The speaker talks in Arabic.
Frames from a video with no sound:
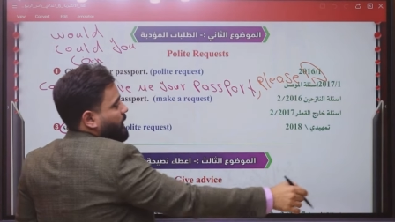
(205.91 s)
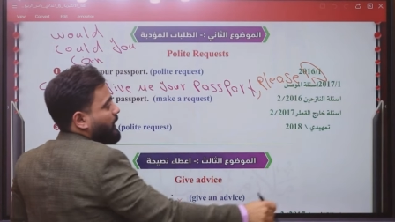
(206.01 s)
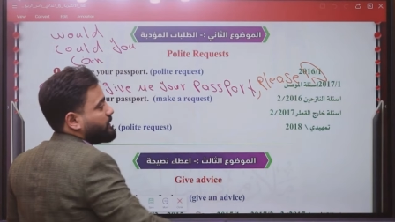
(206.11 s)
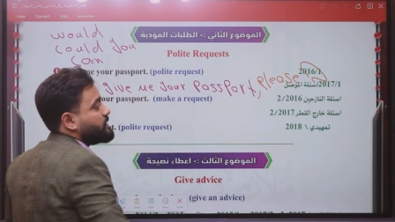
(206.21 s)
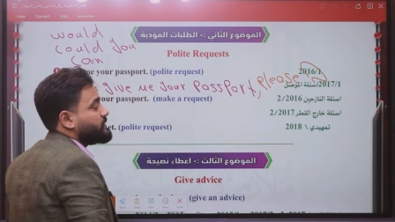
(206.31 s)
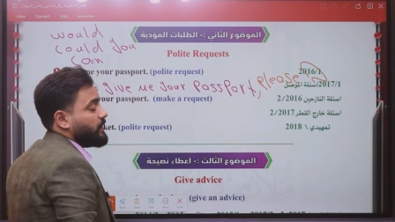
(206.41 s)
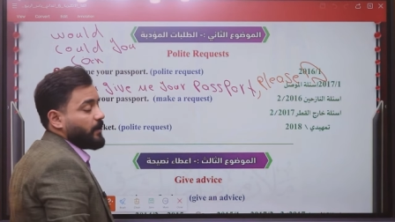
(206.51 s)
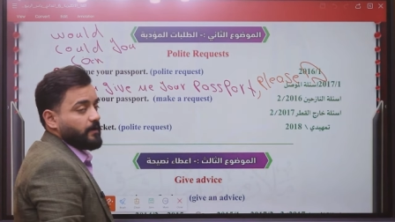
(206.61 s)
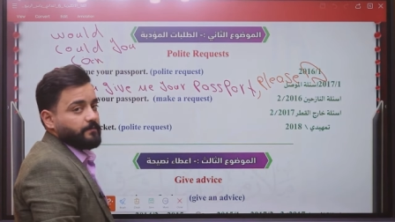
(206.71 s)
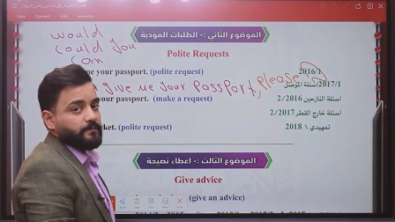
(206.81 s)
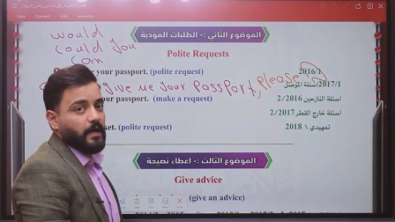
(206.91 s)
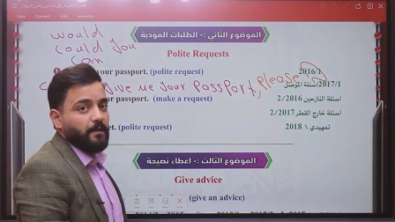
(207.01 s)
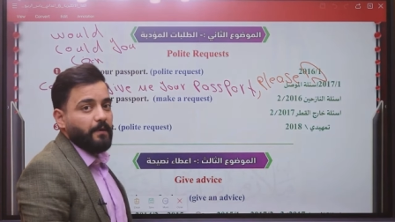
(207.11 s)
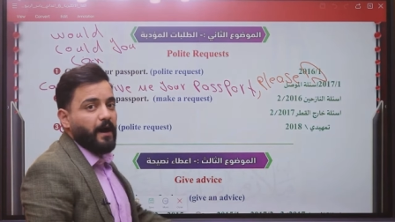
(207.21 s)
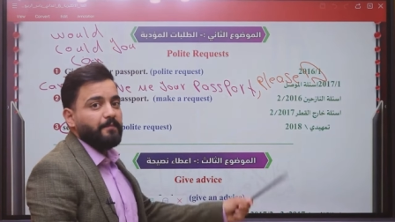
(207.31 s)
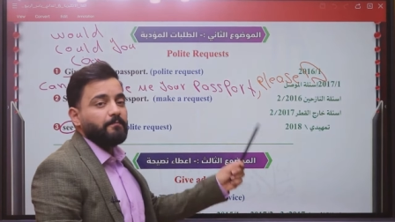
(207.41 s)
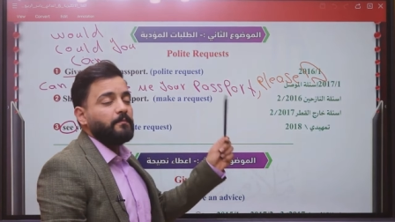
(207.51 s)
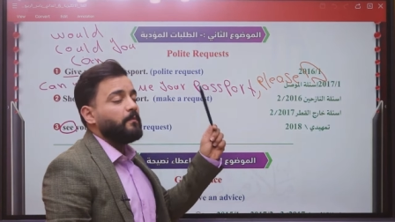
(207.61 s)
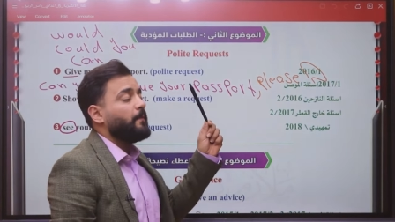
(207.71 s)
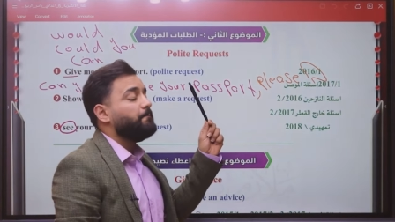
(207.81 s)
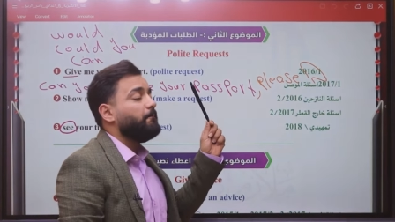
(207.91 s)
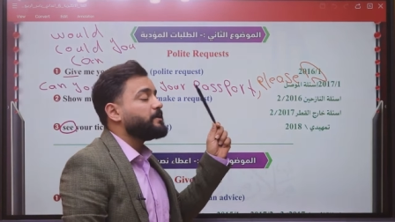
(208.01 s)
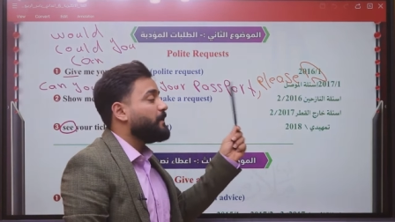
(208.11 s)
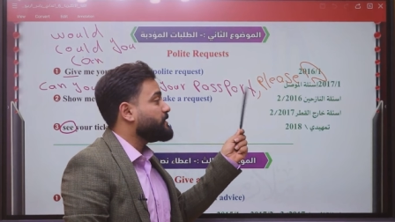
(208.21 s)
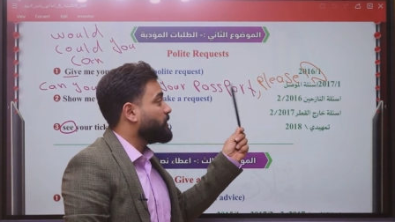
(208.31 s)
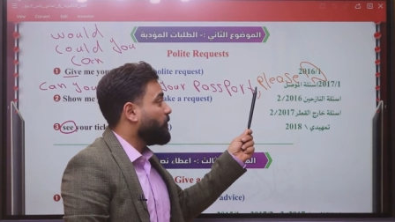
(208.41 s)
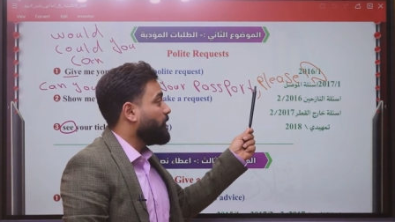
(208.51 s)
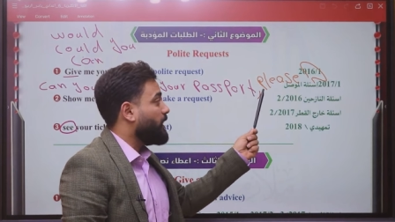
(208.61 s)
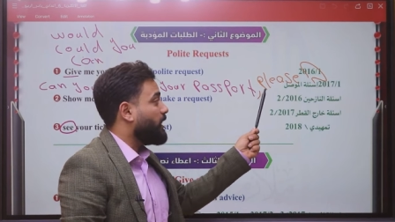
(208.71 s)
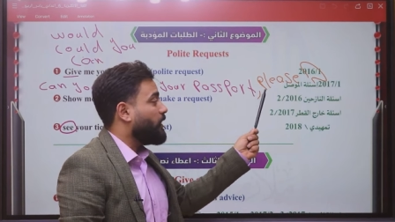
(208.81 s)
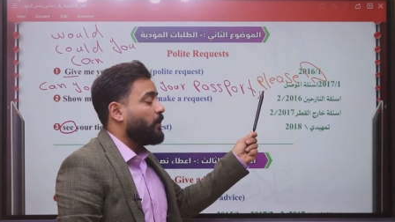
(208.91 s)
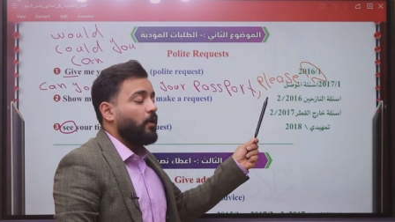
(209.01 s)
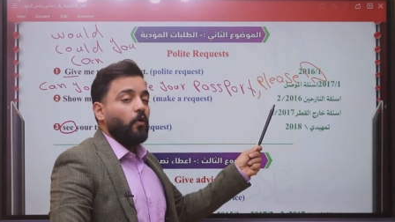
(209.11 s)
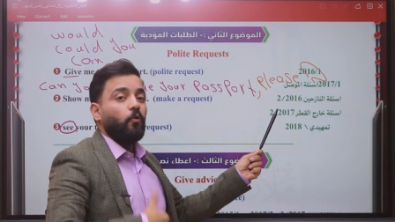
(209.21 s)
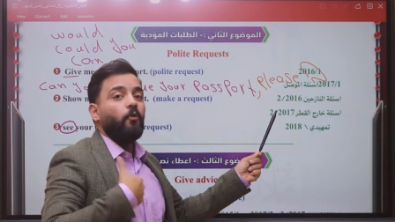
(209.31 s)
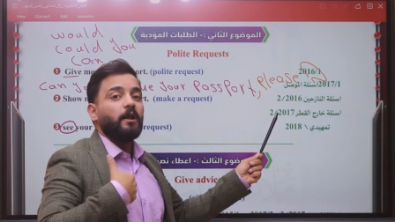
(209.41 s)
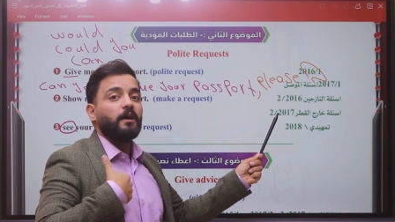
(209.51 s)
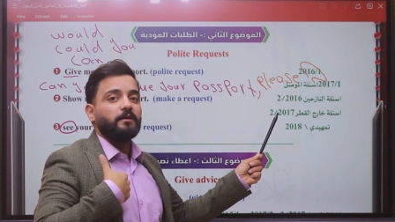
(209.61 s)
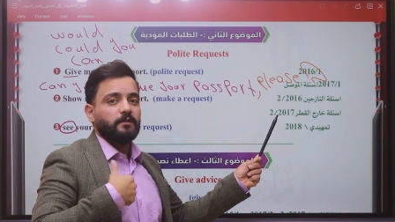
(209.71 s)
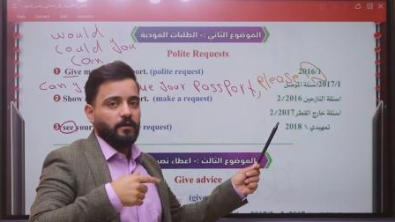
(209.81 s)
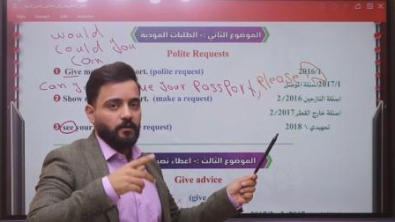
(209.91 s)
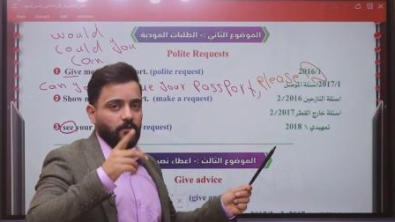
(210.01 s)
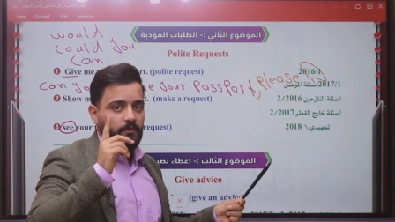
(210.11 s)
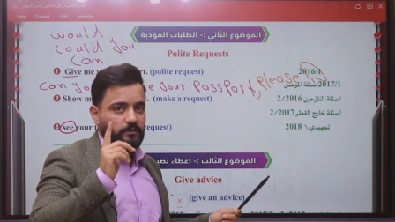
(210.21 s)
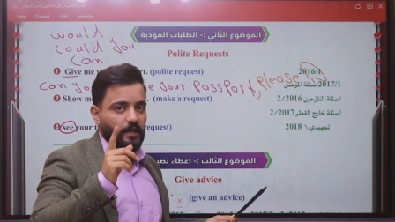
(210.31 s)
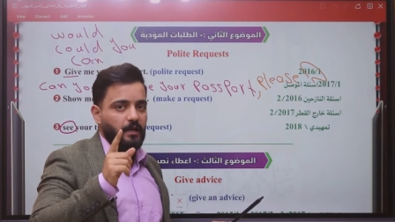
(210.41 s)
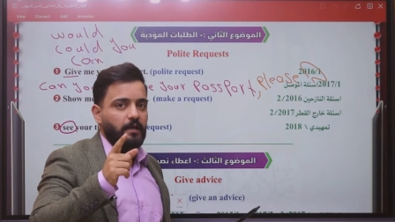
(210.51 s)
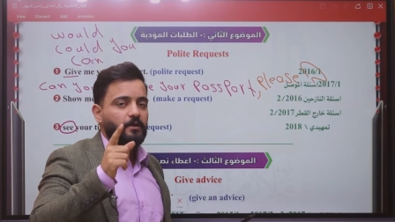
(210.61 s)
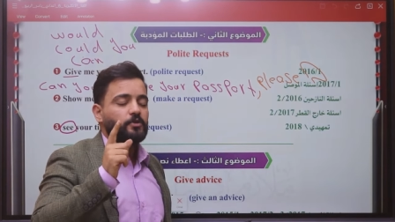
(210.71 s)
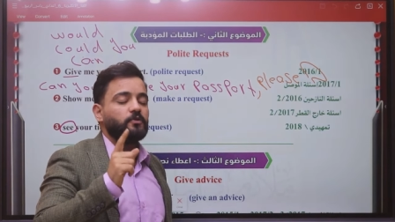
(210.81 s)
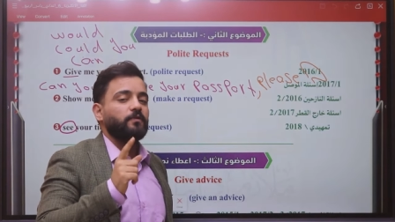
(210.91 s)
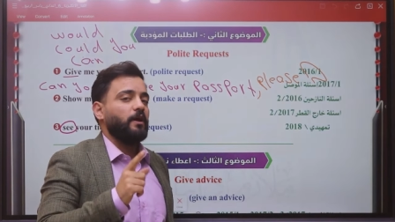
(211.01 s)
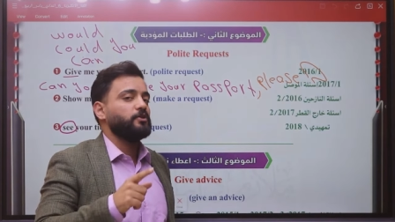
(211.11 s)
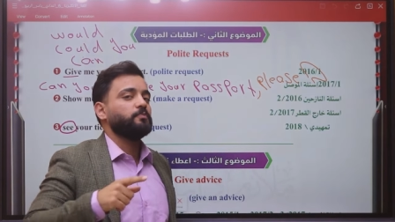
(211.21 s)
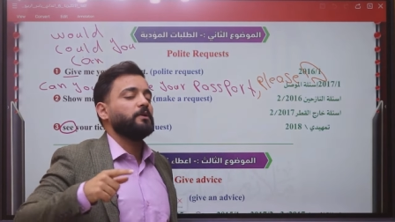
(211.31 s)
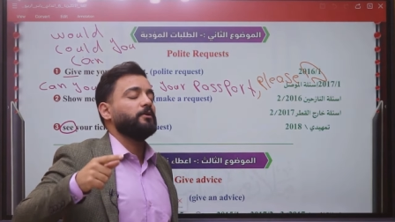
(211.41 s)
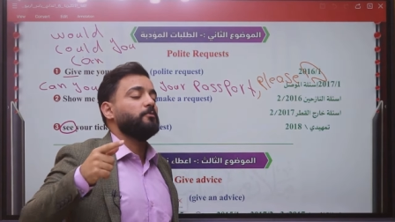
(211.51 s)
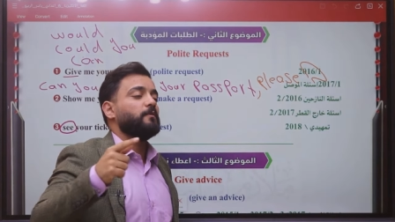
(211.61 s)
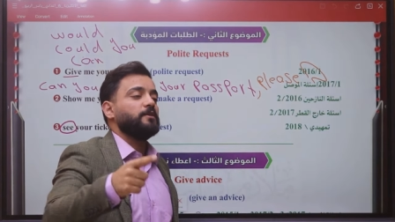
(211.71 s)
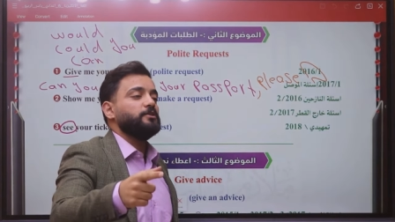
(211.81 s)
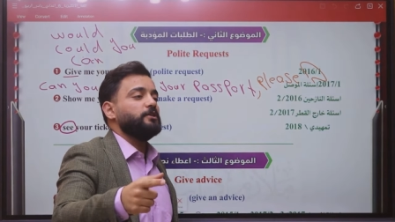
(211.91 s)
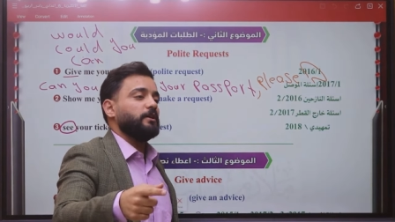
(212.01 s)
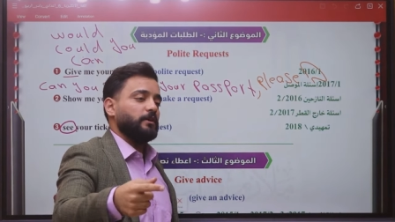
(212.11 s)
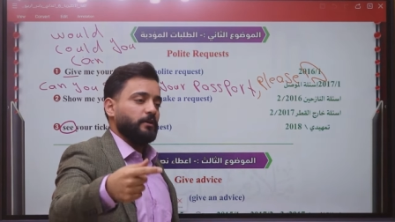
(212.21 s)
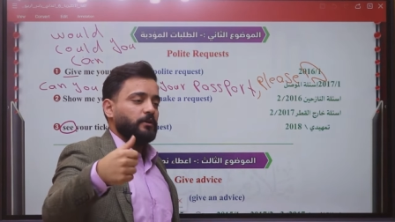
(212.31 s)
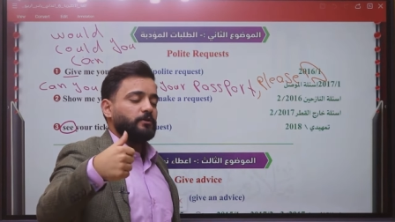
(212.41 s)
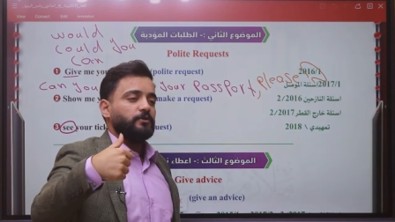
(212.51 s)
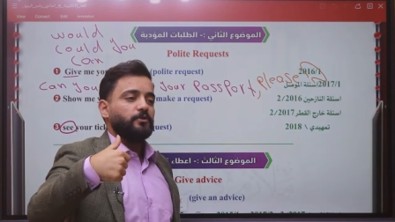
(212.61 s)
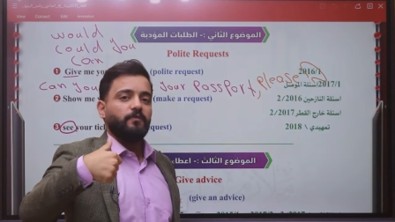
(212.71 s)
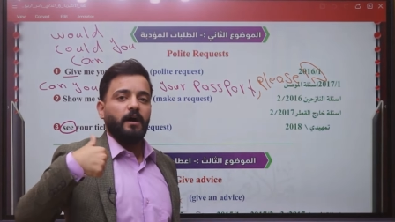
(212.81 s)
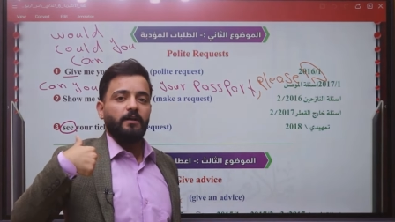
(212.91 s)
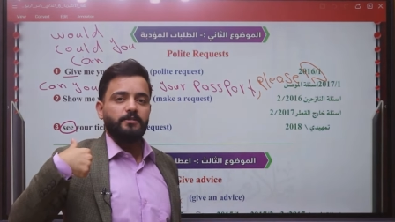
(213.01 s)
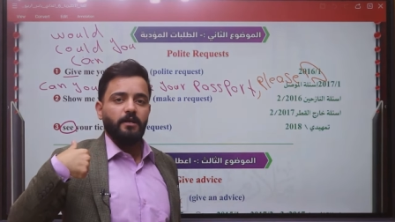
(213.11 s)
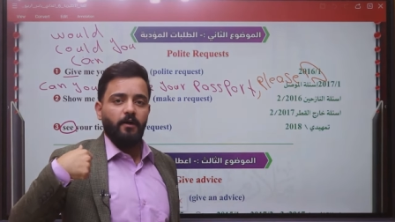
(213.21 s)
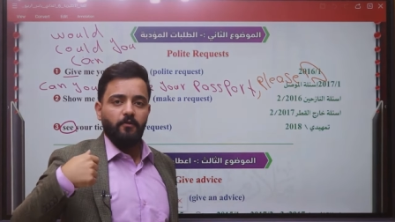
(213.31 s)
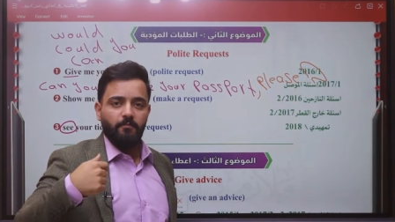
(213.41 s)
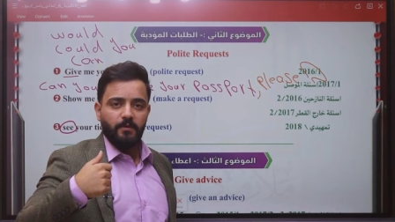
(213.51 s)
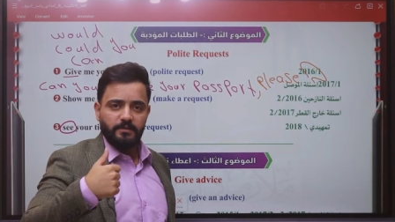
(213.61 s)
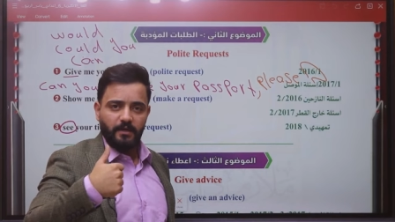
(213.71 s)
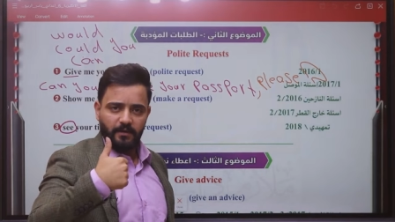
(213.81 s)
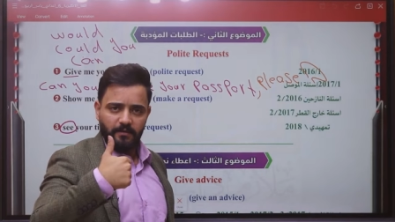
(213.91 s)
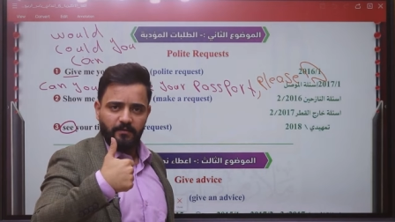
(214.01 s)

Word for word: لا تنسى هاي البعض ما يسويها هو الخطا والدليل شوف الاجوبه النموذجيه شوف انا صح لو هم صح